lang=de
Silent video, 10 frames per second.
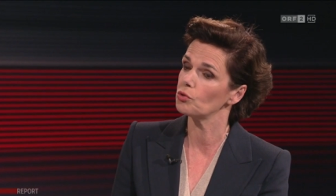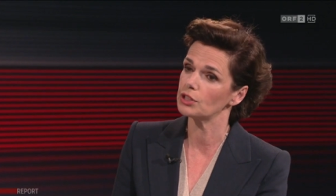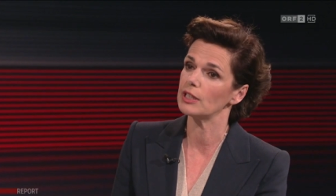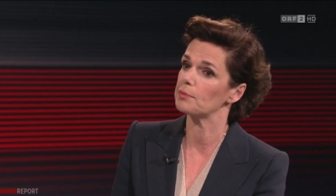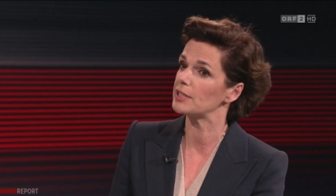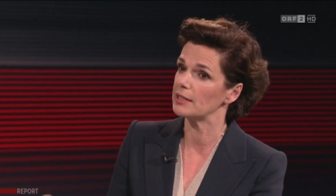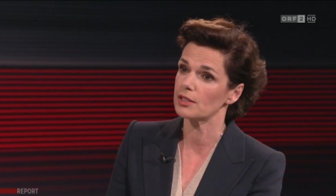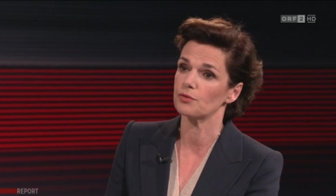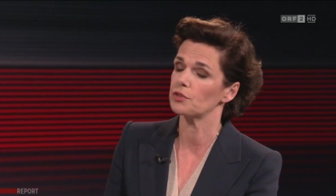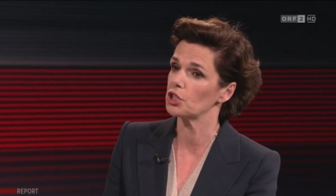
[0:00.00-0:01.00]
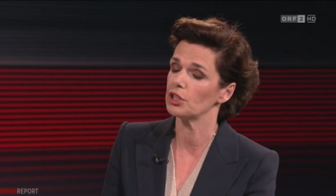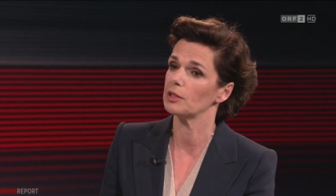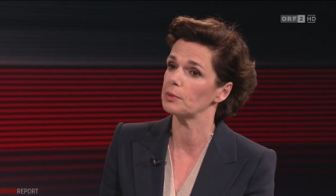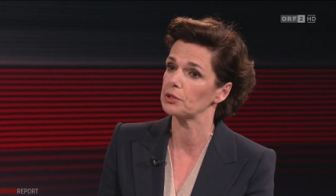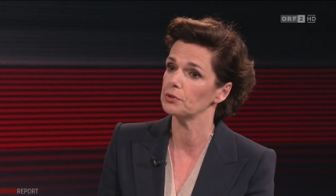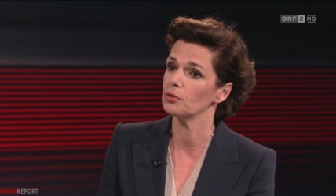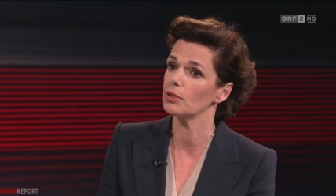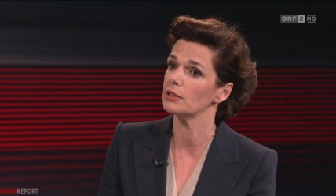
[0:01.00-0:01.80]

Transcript: durch die Absenzen verschiedener Begründungen,